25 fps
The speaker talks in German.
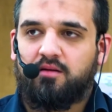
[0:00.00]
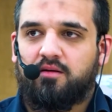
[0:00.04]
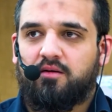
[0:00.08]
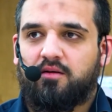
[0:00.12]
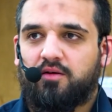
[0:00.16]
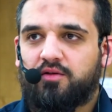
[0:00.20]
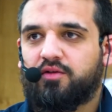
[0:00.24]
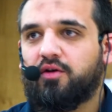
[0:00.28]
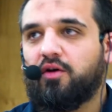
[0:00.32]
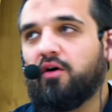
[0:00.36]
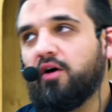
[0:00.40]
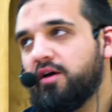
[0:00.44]

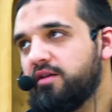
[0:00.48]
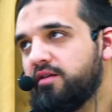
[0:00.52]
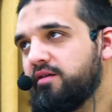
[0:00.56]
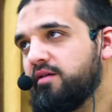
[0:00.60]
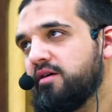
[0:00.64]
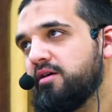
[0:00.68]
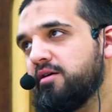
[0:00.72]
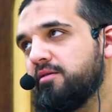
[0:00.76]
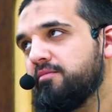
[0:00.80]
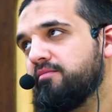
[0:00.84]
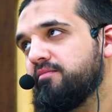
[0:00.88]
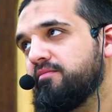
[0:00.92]
Und
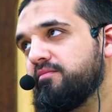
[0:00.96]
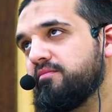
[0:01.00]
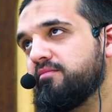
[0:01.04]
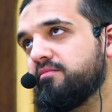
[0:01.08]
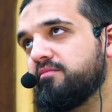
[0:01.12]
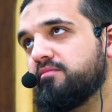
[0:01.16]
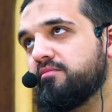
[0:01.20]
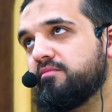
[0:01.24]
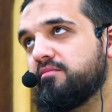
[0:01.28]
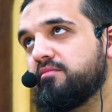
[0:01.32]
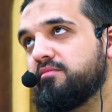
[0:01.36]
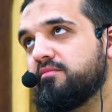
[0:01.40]
heute
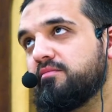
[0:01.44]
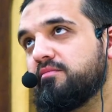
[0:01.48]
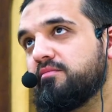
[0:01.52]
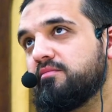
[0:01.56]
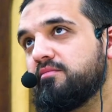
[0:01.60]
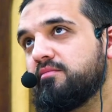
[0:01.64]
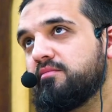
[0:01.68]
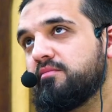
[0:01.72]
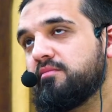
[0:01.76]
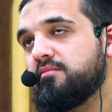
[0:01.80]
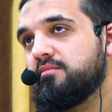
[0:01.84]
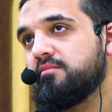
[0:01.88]

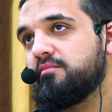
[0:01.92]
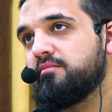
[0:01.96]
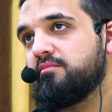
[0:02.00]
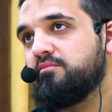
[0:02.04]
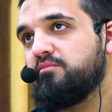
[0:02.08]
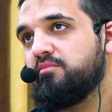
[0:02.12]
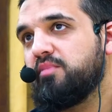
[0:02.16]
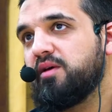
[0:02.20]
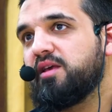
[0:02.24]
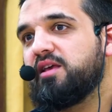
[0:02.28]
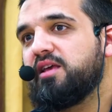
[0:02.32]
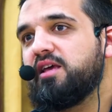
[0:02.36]

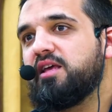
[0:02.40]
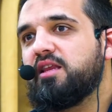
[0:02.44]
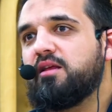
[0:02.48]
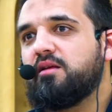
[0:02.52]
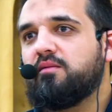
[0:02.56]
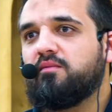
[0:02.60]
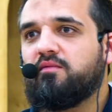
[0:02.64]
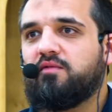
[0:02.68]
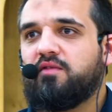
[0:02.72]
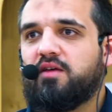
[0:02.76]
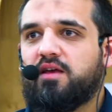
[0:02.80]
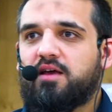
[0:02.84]

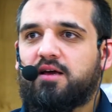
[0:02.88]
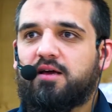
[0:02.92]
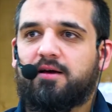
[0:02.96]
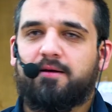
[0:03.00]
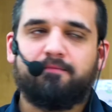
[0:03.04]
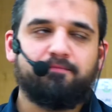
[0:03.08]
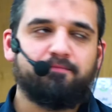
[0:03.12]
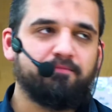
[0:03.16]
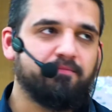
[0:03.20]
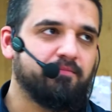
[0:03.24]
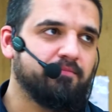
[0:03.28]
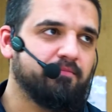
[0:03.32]
beginnen
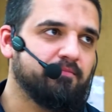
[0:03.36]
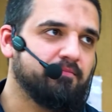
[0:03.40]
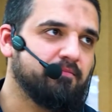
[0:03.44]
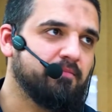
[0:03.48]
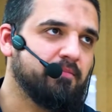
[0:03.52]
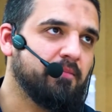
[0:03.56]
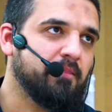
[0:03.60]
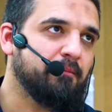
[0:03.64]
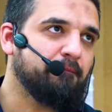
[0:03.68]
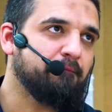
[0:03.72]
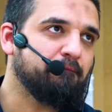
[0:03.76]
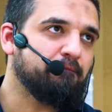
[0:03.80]
wir
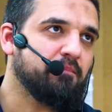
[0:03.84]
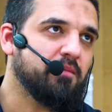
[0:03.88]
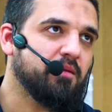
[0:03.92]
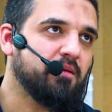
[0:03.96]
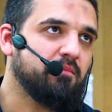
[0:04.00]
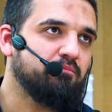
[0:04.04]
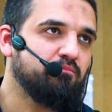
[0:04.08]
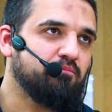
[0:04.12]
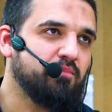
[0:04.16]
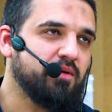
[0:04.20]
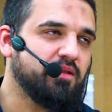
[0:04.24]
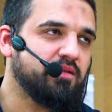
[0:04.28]

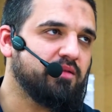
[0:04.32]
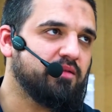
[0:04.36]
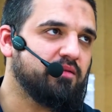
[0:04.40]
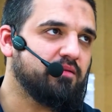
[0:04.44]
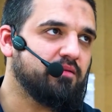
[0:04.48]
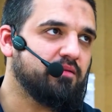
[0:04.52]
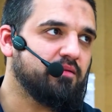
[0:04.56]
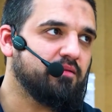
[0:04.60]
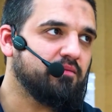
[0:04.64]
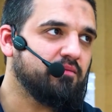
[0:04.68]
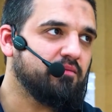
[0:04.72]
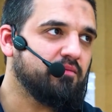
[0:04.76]
mit
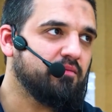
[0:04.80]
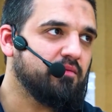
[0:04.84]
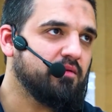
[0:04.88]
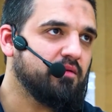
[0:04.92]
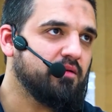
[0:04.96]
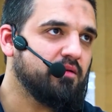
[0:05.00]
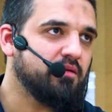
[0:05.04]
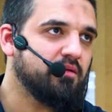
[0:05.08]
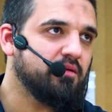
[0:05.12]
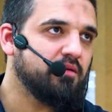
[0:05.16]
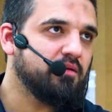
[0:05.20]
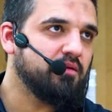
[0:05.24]

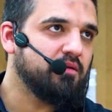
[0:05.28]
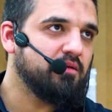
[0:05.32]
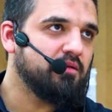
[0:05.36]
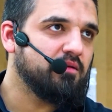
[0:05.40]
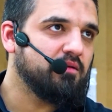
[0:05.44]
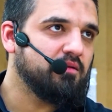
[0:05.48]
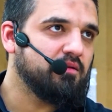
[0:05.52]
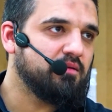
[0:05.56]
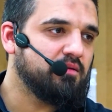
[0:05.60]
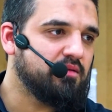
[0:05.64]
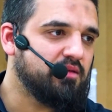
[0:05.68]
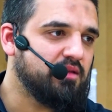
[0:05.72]

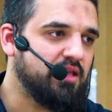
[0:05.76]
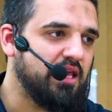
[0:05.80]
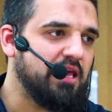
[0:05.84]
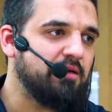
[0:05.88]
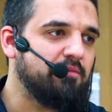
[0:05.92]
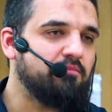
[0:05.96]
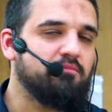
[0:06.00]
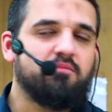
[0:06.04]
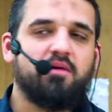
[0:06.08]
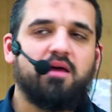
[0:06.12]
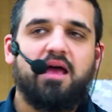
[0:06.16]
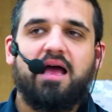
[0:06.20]

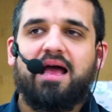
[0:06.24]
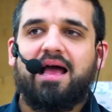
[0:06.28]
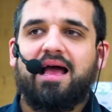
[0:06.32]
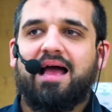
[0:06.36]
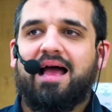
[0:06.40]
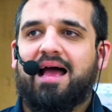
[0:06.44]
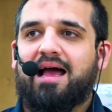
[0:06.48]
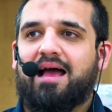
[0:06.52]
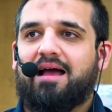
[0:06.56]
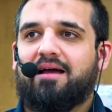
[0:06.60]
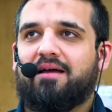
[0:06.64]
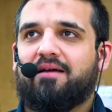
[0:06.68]
dem
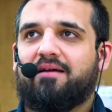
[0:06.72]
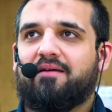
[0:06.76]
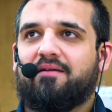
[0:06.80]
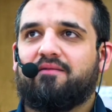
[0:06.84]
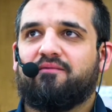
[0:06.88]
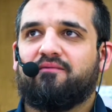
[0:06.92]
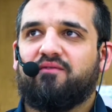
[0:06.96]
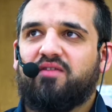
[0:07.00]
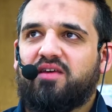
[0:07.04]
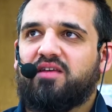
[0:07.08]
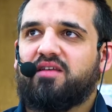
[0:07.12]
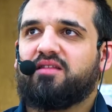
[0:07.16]

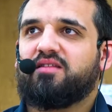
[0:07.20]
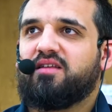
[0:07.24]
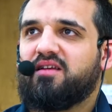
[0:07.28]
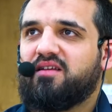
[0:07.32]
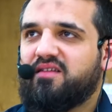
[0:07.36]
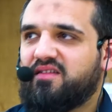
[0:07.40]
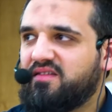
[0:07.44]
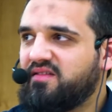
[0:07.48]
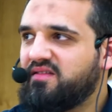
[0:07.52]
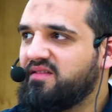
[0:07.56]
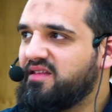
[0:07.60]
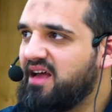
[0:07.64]

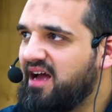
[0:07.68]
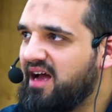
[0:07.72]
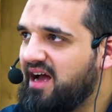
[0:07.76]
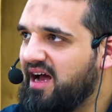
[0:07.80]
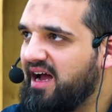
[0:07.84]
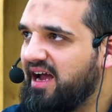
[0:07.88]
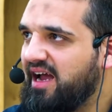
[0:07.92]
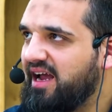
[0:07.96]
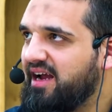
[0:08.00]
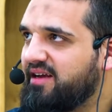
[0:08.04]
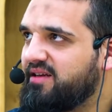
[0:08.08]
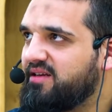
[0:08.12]
wichtigsten
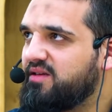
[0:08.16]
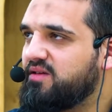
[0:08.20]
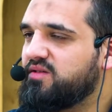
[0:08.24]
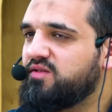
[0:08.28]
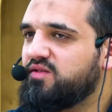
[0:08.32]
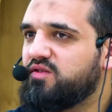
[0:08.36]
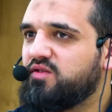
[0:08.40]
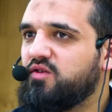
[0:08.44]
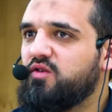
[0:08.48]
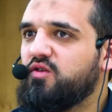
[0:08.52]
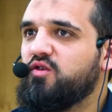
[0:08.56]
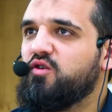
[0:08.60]

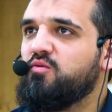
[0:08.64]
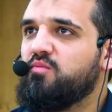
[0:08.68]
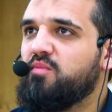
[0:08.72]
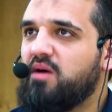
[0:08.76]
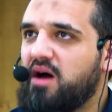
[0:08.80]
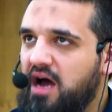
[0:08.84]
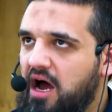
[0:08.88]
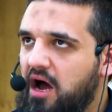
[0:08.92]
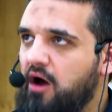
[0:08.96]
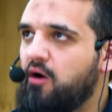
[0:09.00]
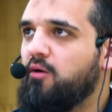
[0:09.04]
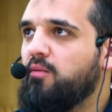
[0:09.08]
Ereignis
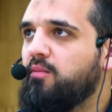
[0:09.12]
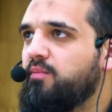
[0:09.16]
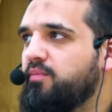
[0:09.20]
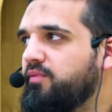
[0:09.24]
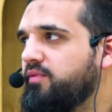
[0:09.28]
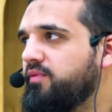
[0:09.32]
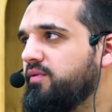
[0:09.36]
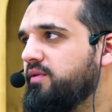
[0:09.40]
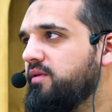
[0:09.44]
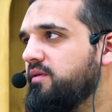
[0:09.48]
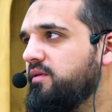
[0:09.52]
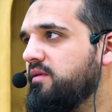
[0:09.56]

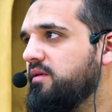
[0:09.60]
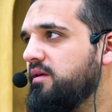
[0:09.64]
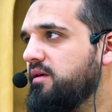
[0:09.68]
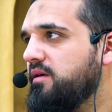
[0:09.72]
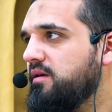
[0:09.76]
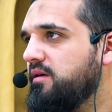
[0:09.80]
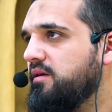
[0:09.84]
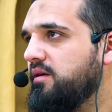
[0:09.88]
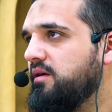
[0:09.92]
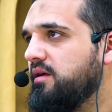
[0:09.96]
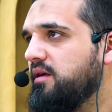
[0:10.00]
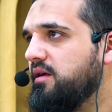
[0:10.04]
überhaupt
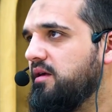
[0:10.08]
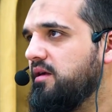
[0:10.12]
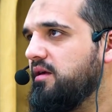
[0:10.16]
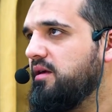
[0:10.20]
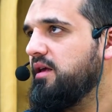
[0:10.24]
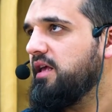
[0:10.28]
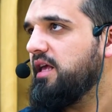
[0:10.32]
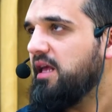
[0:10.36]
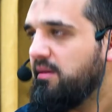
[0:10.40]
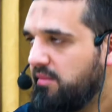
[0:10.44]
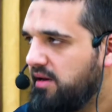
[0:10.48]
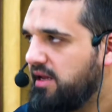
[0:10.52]

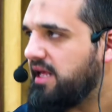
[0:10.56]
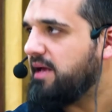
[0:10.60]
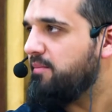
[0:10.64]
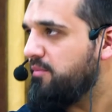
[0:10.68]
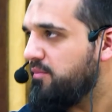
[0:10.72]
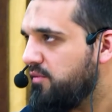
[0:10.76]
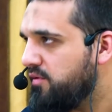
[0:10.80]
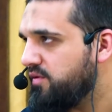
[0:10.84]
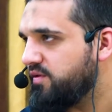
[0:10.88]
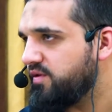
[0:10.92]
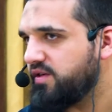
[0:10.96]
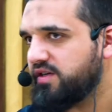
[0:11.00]
im
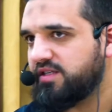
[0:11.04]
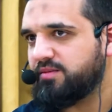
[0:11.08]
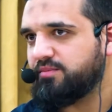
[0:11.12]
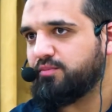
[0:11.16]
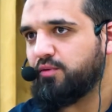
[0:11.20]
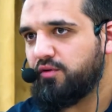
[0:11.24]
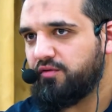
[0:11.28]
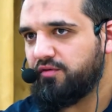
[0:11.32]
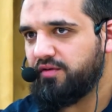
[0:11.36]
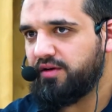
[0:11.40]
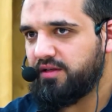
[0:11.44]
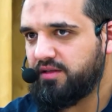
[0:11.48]
Leben unseres
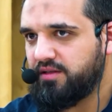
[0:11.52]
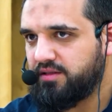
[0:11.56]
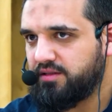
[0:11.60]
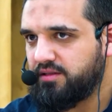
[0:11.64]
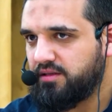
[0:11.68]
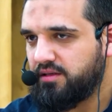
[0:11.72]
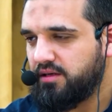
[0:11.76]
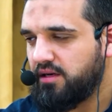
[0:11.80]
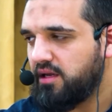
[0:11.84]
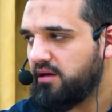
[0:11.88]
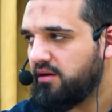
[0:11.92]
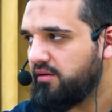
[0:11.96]
Propheten
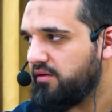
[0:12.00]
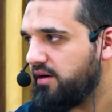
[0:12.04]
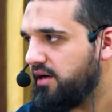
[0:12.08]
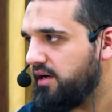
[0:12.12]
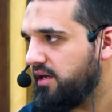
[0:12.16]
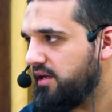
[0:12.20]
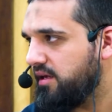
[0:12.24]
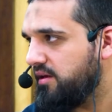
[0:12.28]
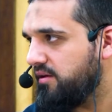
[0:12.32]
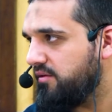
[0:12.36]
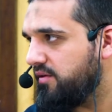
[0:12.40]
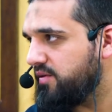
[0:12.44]
sallallahu
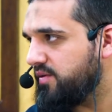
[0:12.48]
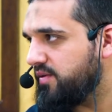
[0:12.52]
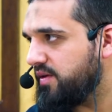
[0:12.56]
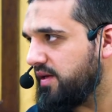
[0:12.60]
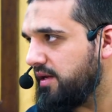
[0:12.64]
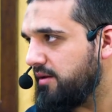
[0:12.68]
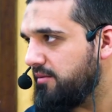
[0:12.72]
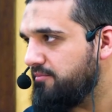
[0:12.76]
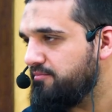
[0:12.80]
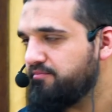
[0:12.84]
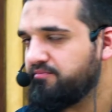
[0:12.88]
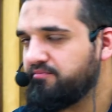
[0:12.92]
alaihi
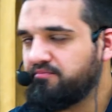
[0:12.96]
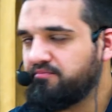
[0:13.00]
wasallam.